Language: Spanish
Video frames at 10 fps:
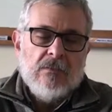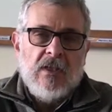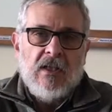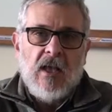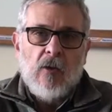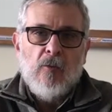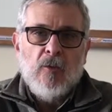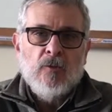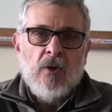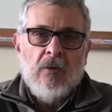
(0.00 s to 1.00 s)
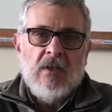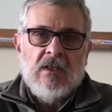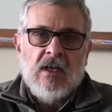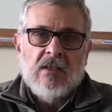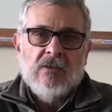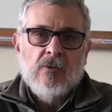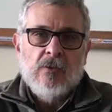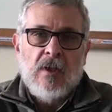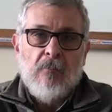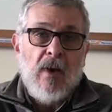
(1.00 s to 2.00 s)
desde algún punto de vista
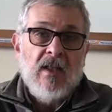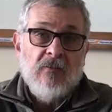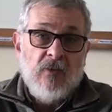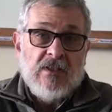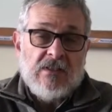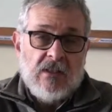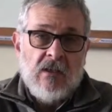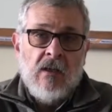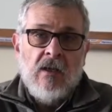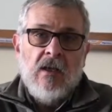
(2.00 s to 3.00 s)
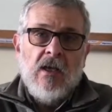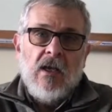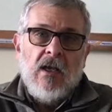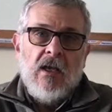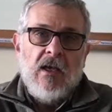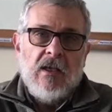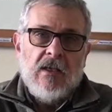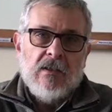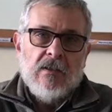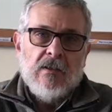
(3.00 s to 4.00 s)
resultan más difícil
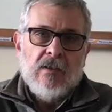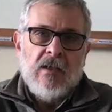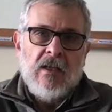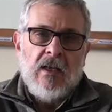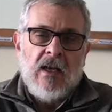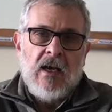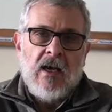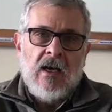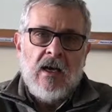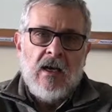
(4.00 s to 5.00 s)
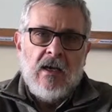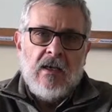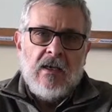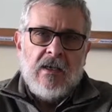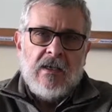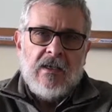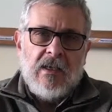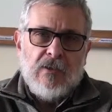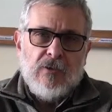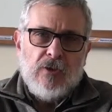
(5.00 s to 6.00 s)
en, la
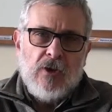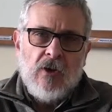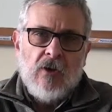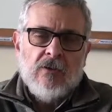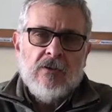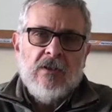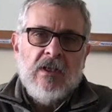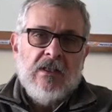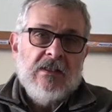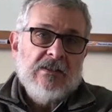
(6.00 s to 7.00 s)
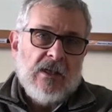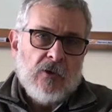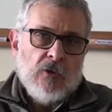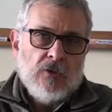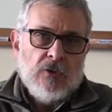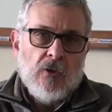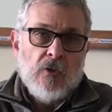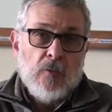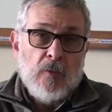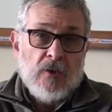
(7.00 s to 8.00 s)
gestión y el desarrollo
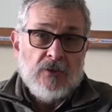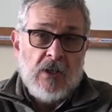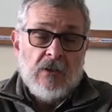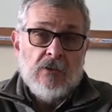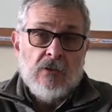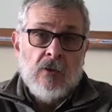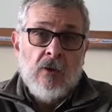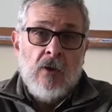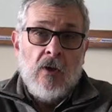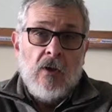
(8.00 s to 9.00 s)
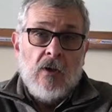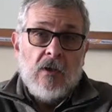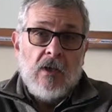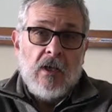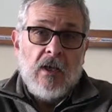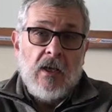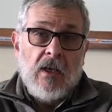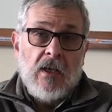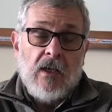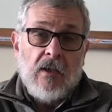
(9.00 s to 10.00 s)
de un proyecto
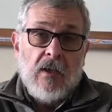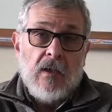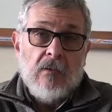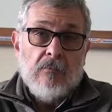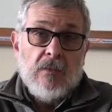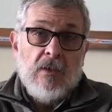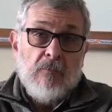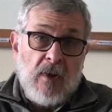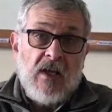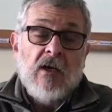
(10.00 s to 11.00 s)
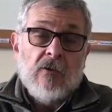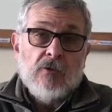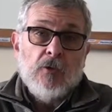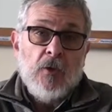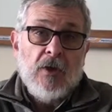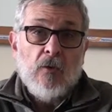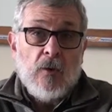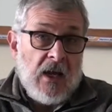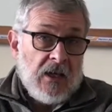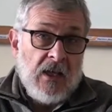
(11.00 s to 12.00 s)
que implica construir
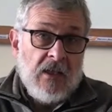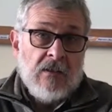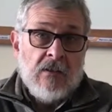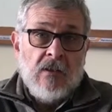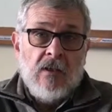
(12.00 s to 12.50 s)
una red